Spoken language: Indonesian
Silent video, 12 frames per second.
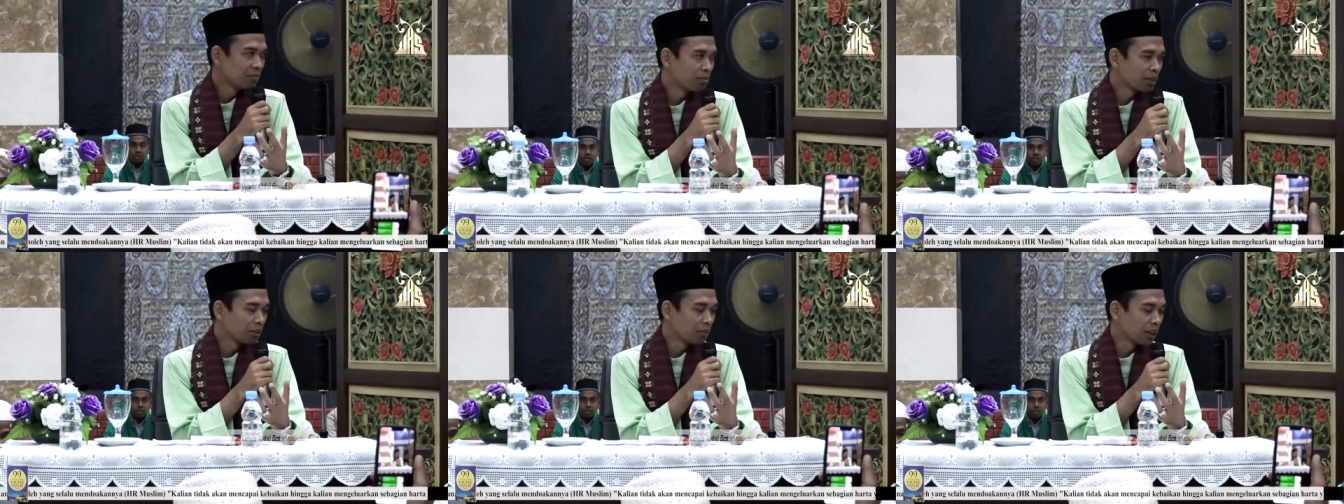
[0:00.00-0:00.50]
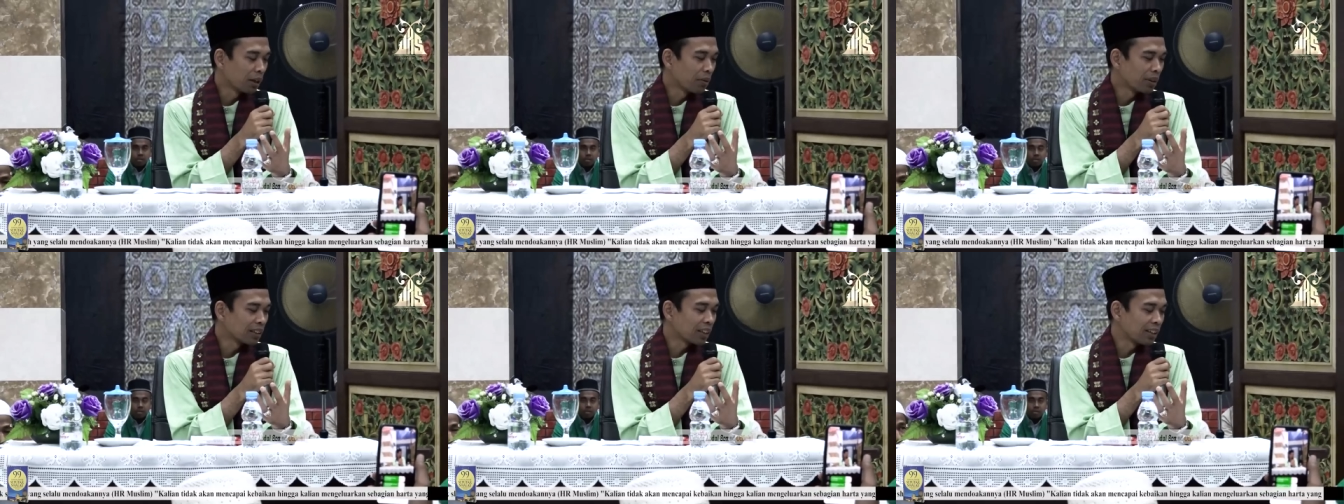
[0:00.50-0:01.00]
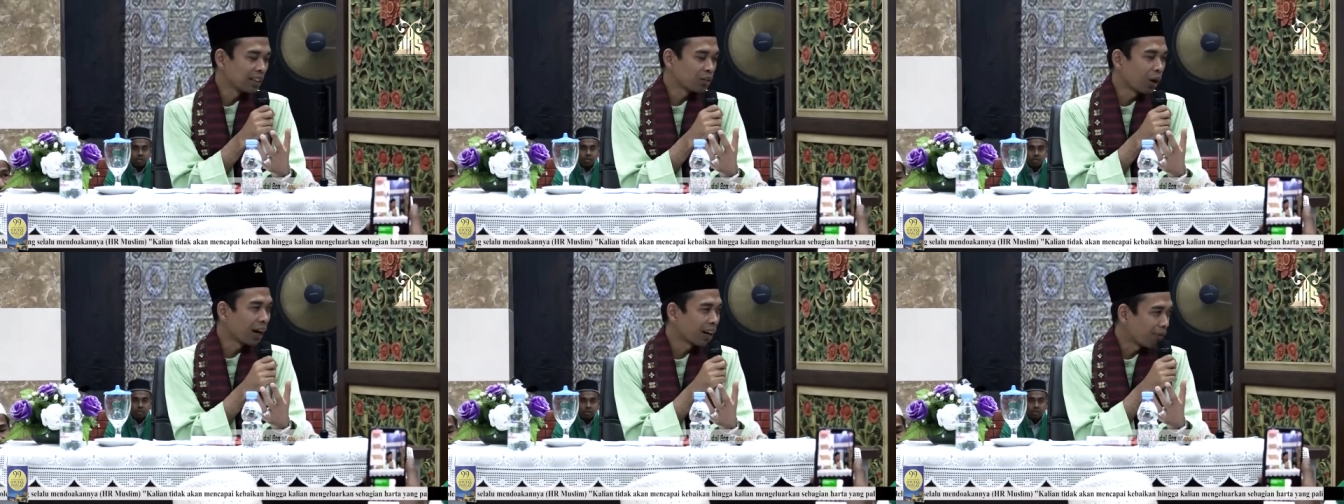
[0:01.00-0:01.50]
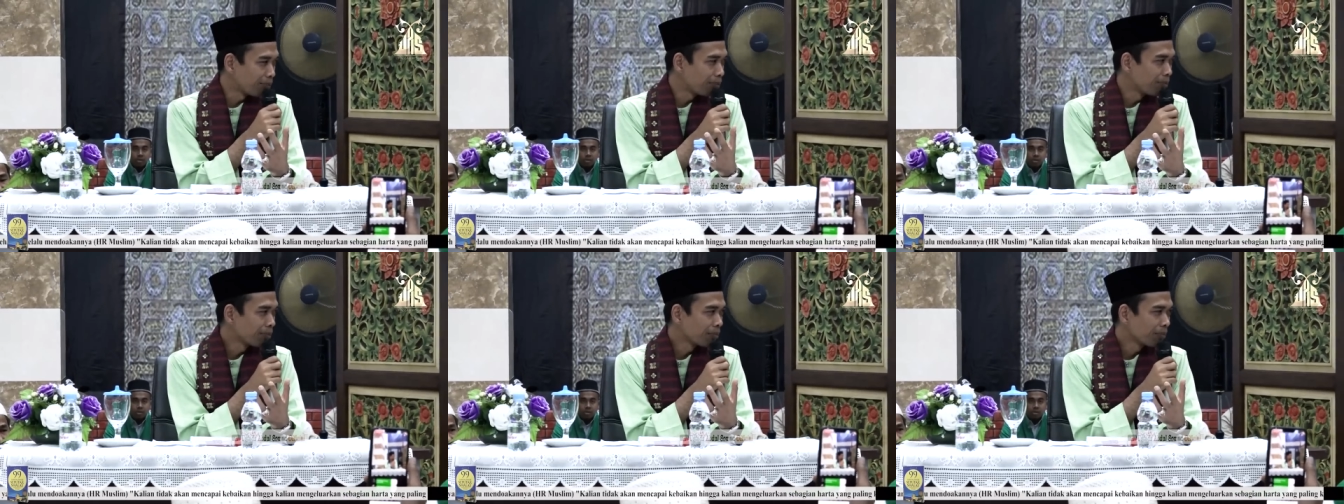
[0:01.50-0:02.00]
Banyak-banyak tanya itu haram.
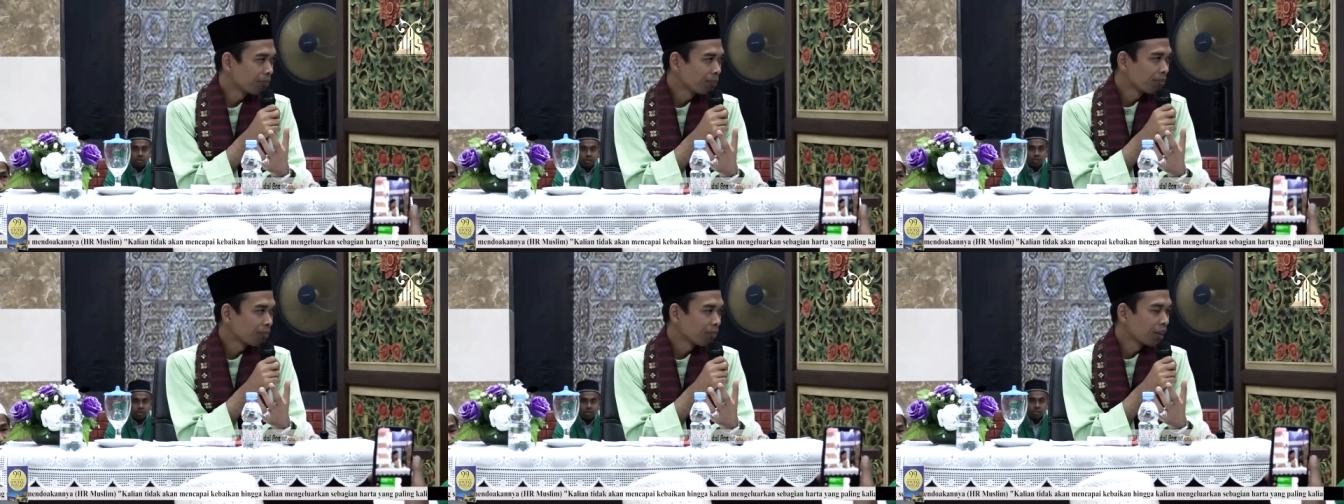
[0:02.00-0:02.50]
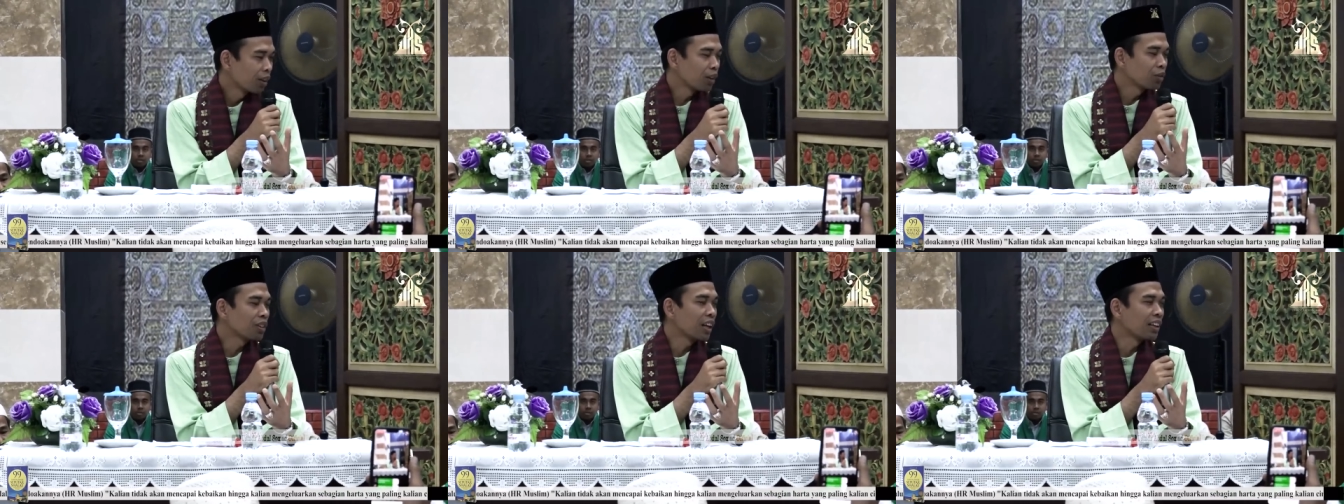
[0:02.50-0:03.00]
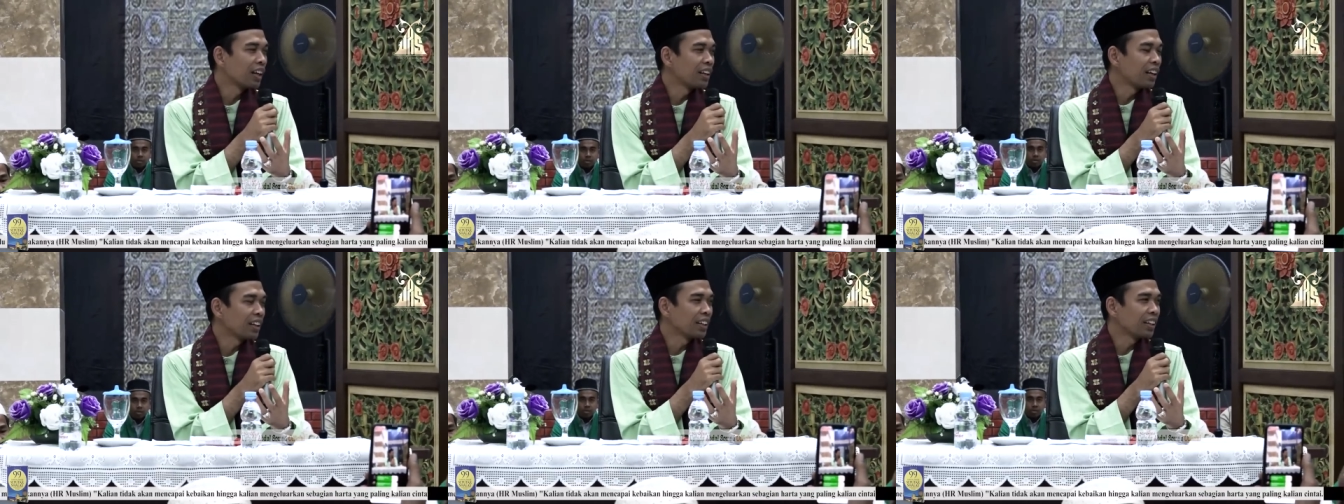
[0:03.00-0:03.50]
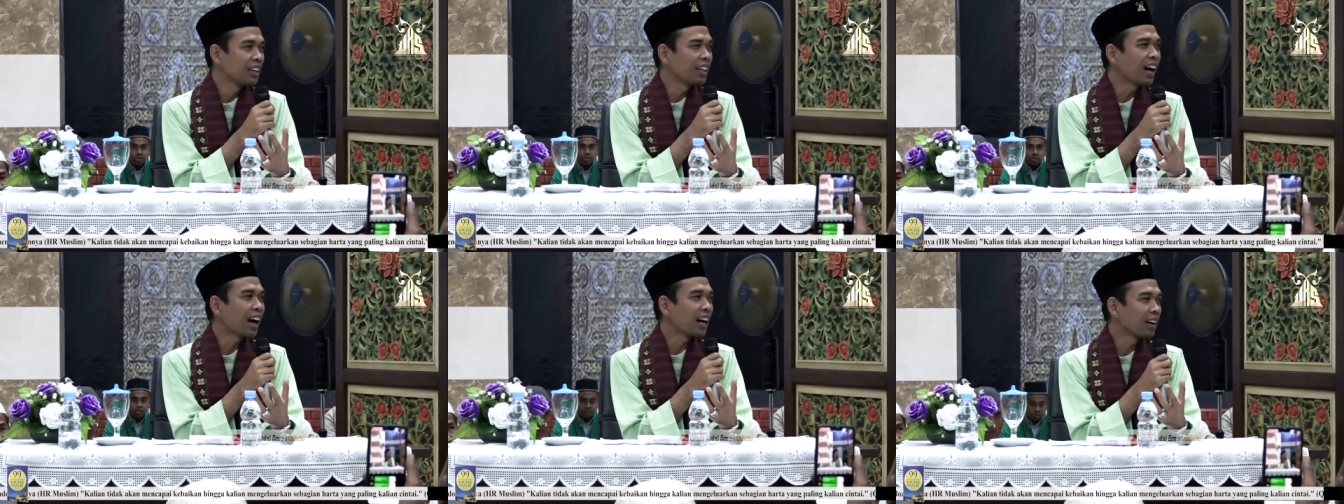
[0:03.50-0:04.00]
Jadi itu ditanya lagi,
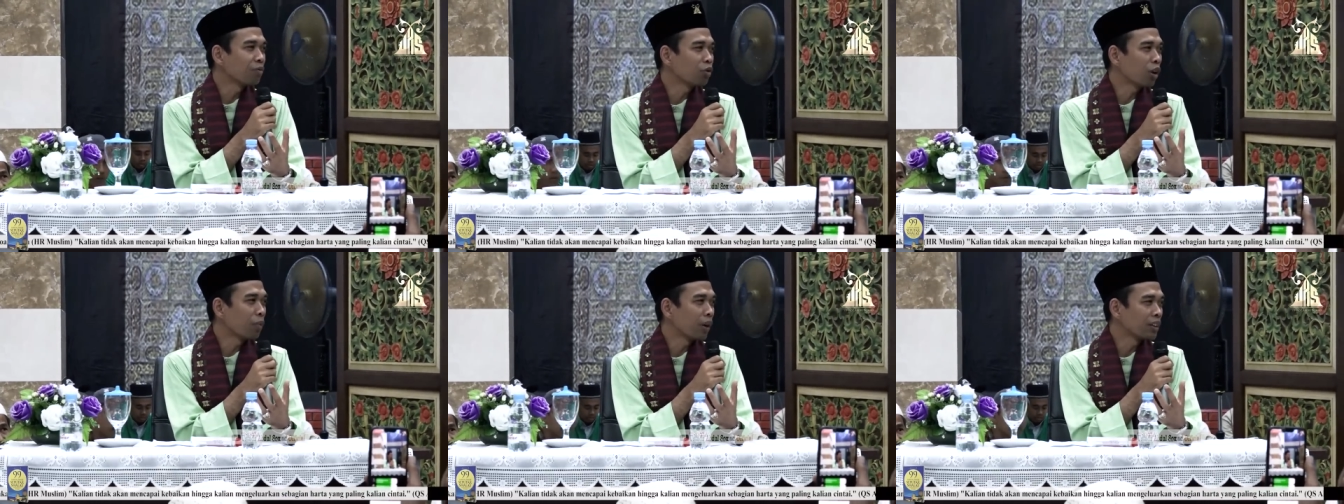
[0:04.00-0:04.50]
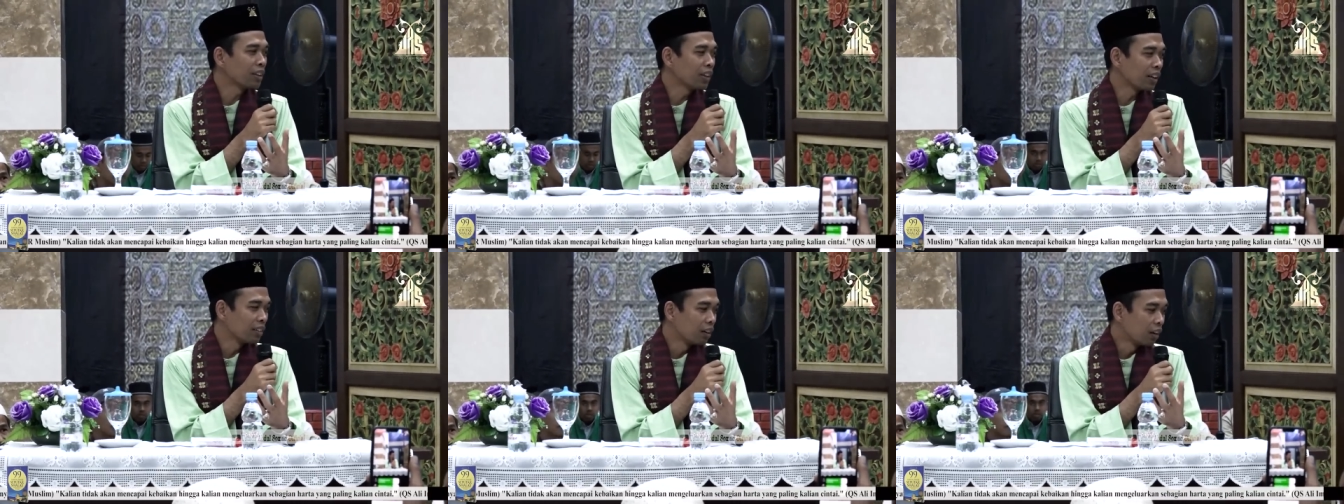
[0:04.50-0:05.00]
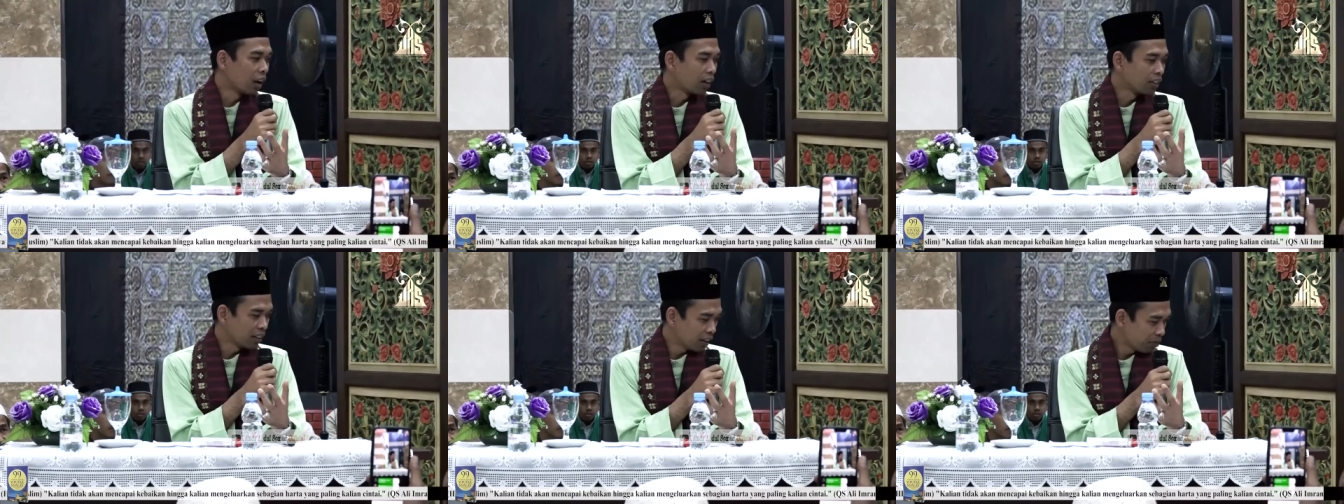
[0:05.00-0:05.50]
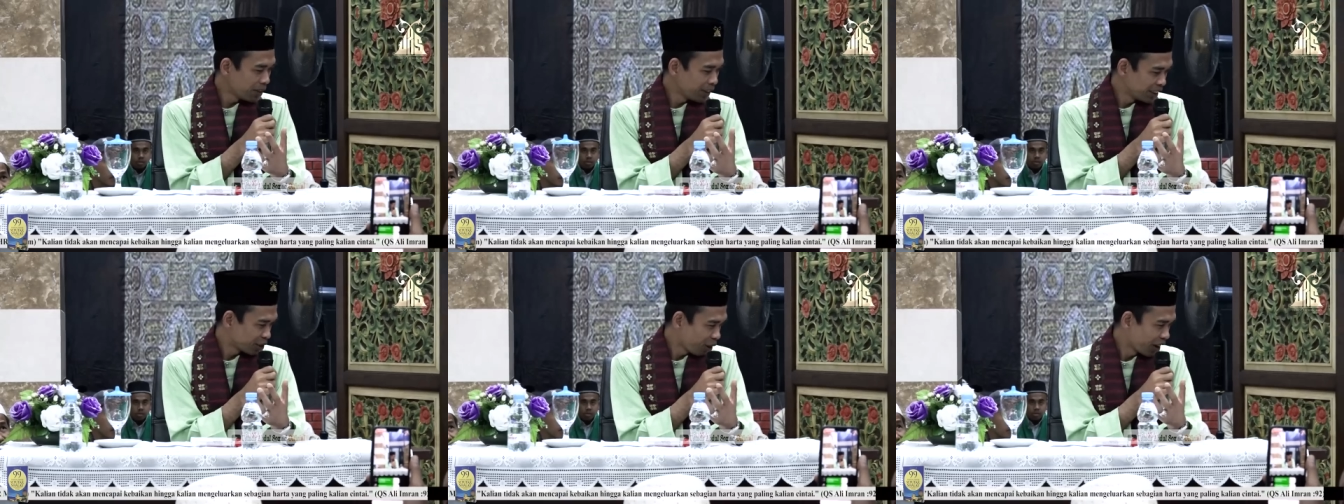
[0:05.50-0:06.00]
ya haram itu apa artinya? Nah, inilah
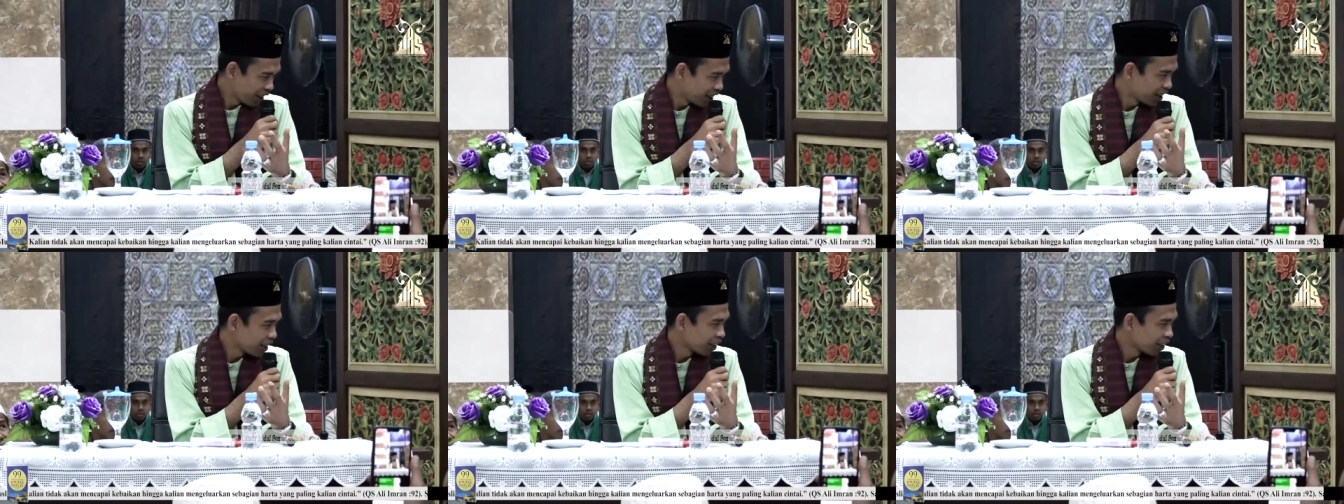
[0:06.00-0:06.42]
Bani Israel.